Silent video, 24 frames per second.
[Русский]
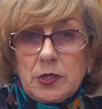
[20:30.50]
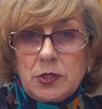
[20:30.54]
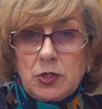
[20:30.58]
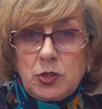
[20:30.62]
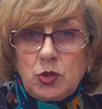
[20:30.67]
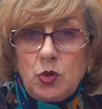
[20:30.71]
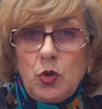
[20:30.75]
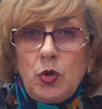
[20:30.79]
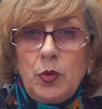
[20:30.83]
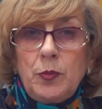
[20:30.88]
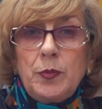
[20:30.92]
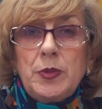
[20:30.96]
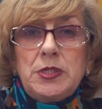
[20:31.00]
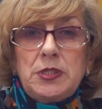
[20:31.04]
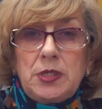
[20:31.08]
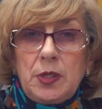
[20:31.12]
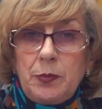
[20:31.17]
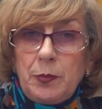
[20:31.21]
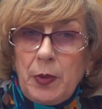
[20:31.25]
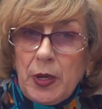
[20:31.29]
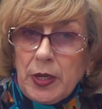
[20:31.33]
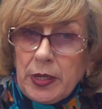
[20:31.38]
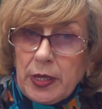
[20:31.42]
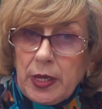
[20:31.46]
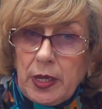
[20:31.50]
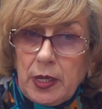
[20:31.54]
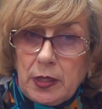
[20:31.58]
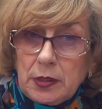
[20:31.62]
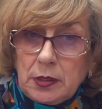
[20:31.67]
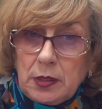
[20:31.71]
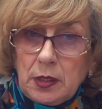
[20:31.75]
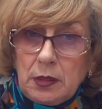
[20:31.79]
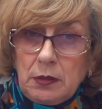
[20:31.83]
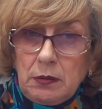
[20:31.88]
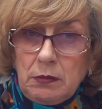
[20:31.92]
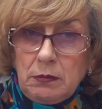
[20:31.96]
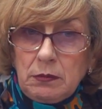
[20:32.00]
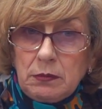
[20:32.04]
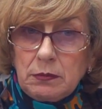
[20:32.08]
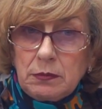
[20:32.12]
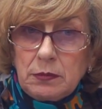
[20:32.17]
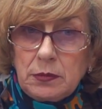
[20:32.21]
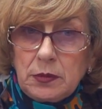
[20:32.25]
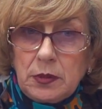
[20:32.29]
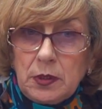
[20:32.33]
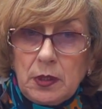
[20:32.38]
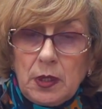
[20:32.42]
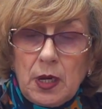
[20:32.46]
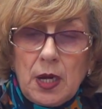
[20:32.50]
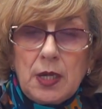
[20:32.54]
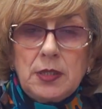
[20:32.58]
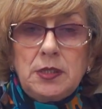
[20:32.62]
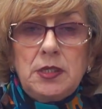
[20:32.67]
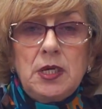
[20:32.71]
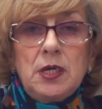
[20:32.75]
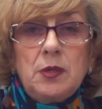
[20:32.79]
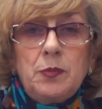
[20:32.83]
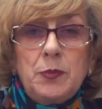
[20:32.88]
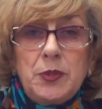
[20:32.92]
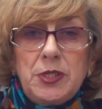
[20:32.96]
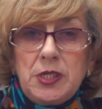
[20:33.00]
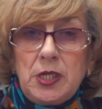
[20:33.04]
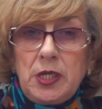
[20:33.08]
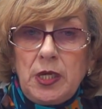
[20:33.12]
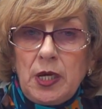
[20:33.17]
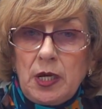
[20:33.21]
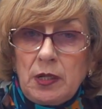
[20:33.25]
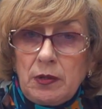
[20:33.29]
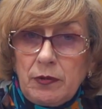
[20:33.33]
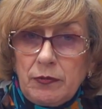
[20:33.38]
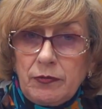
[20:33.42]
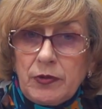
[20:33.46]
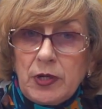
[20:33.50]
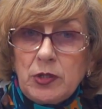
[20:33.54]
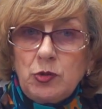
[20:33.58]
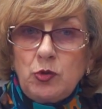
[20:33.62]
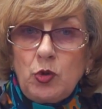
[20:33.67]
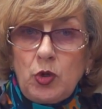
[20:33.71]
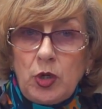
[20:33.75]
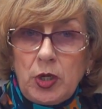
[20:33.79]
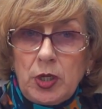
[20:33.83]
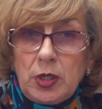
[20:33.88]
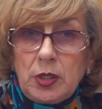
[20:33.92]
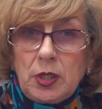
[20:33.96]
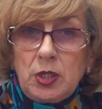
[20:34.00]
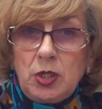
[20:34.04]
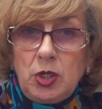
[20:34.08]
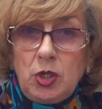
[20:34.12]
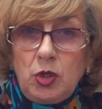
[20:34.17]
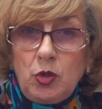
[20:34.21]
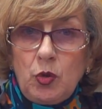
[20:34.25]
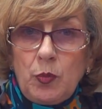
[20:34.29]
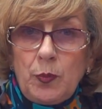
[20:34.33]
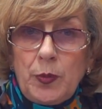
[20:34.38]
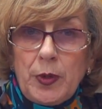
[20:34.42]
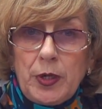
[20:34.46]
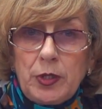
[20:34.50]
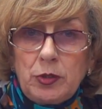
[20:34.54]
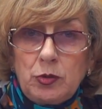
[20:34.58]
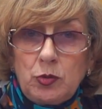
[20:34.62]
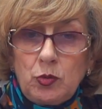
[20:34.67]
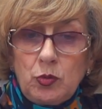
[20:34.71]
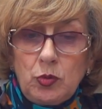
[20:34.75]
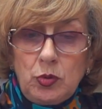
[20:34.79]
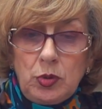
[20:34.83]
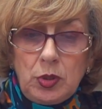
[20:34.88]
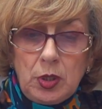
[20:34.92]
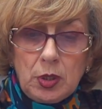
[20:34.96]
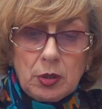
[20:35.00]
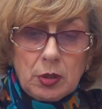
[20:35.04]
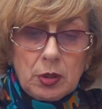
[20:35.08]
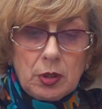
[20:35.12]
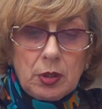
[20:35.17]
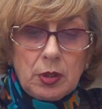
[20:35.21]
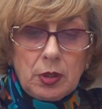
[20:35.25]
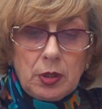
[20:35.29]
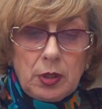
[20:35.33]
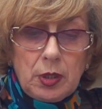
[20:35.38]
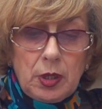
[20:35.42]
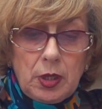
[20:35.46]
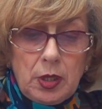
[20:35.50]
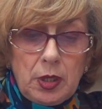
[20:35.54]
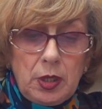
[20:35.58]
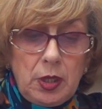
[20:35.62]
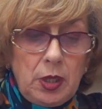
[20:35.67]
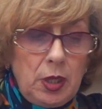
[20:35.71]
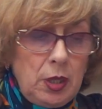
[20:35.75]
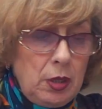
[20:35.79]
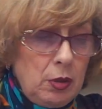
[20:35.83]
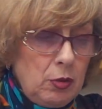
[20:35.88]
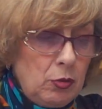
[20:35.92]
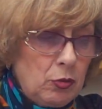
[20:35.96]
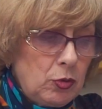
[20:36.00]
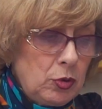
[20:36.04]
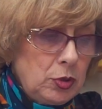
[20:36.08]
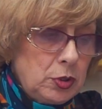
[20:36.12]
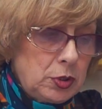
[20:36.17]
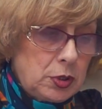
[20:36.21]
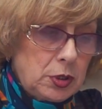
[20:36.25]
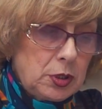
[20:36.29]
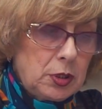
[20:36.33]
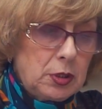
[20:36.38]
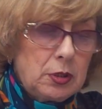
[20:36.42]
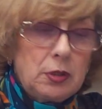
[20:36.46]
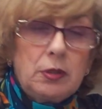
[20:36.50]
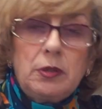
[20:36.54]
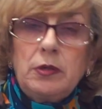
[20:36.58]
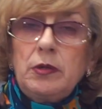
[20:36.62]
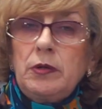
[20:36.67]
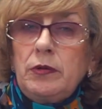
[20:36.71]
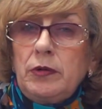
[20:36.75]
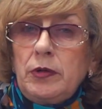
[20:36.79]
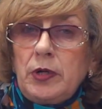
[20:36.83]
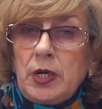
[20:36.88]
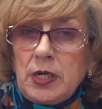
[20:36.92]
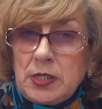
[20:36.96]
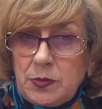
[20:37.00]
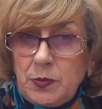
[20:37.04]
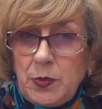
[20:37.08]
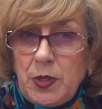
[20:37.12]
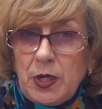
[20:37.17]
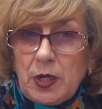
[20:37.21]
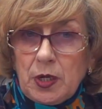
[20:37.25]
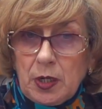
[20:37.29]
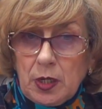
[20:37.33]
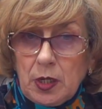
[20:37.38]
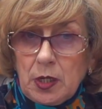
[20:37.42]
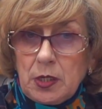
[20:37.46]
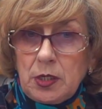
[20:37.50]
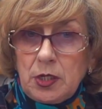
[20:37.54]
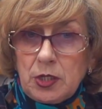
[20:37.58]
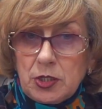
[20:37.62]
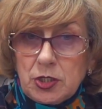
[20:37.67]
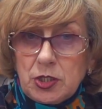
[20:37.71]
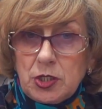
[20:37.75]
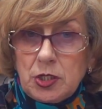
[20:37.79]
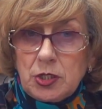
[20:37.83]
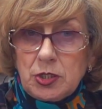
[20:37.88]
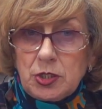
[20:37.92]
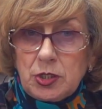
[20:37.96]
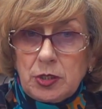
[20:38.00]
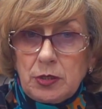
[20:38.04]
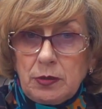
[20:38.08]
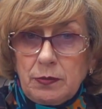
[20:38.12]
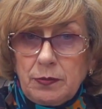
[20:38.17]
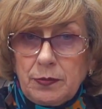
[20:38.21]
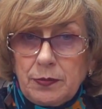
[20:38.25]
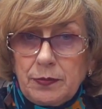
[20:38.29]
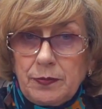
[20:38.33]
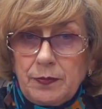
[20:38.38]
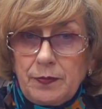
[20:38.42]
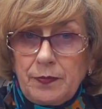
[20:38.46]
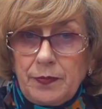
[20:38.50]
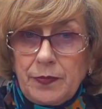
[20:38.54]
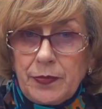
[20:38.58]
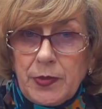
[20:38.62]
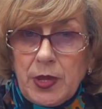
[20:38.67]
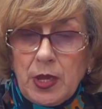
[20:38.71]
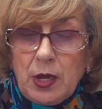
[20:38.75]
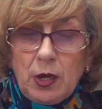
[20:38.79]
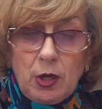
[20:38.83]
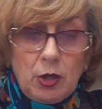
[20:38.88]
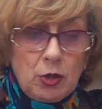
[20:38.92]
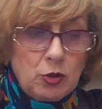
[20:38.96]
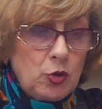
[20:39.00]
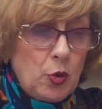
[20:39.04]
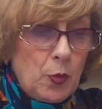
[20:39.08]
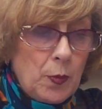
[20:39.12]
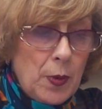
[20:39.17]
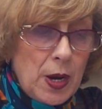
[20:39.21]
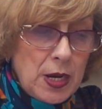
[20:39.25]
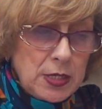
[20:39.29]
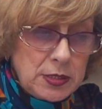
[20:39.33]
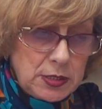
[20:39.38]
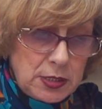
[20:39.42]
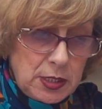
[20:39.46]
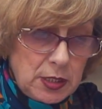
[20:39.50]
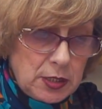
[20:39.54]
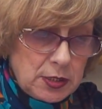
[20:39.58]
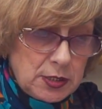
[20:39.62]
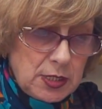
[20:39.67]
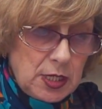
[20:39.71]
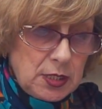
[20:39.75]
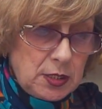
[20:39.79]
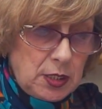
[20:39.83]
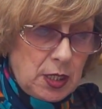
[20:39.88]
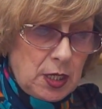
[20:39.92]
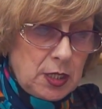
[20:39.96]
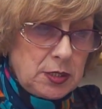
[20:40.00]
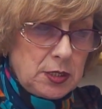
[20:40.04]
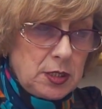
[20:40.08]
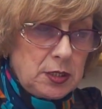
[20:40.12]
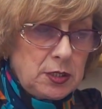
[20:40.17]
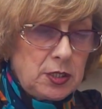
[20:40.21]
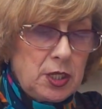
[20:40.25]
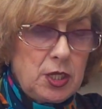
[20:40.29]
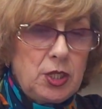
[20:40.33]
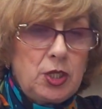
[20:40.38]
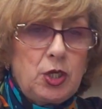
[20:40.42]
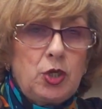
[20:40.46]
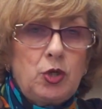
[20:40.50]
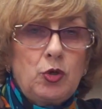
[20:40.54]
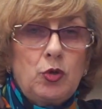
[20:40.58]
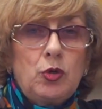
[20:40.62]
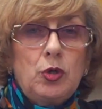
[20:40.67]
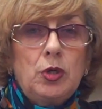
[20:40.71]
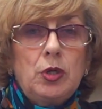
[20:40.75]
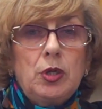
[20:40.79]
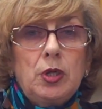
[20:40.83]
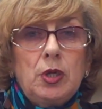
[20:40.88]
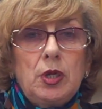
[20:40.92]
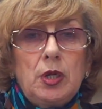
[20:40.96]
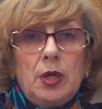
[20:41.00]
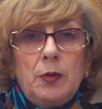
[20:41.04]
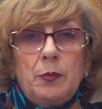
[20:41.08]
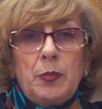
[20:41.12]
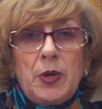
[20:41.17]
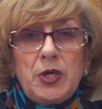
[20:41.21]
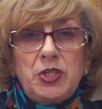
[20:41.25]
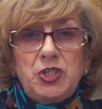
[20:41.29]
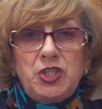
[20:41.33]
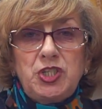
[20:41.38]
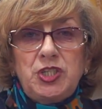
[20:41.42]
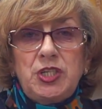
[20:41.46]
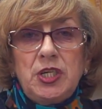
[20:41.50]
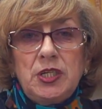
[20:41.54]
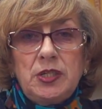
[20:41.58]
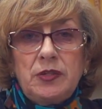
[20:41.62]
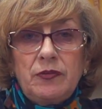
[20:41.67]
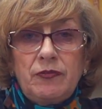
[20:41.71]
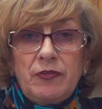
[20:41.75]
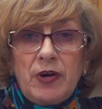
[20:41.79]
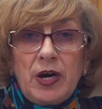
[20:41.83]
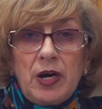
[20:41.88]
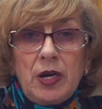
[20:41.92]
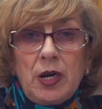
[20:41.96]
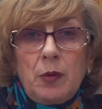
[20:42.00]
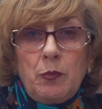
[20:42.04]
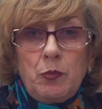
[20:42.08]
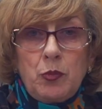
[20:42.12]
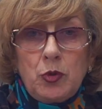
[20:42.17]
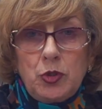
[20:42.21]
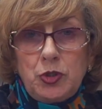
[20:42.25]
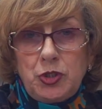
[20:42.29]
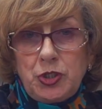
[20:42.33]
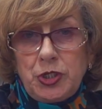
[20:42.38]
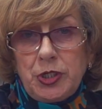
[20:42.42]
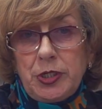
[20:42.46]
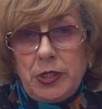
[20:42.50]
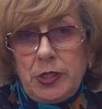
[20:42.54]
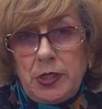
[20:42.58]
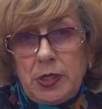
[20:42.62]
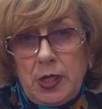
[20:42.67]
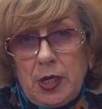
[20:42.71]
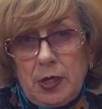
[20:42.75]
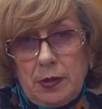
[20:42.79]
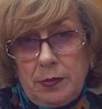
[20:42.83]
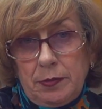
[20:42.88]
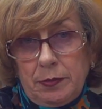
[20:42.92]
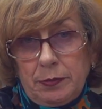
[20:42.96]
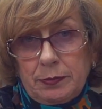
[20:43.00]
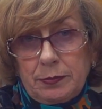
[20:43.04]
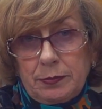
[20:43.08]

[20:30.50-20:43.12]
стоимости багета, от тех материалов, которые на нее пойдут, и от э, размера, конечно же. Но мастер затратил на нее почти два рабочих дня.